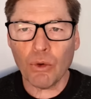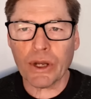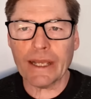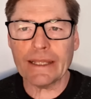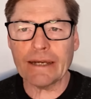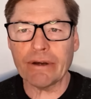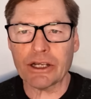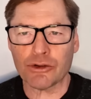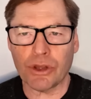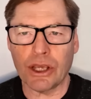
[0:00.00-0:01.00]
Украина и
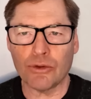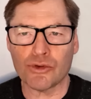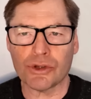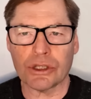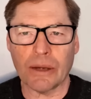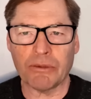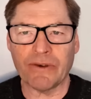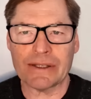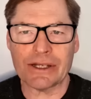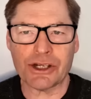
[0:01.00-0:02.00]
говорит, что ей нужно там
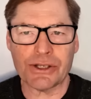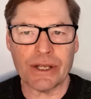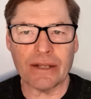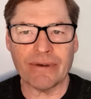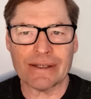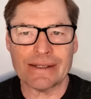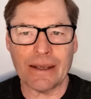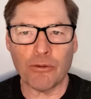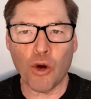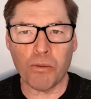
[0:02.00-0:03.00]
26 или
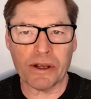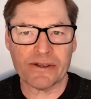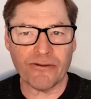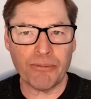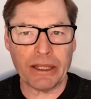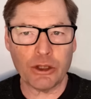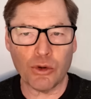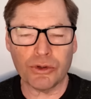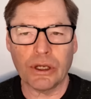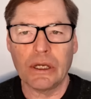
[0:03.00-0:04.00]
27 комплексов
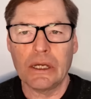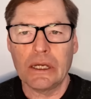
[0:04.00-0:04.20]
Патриот.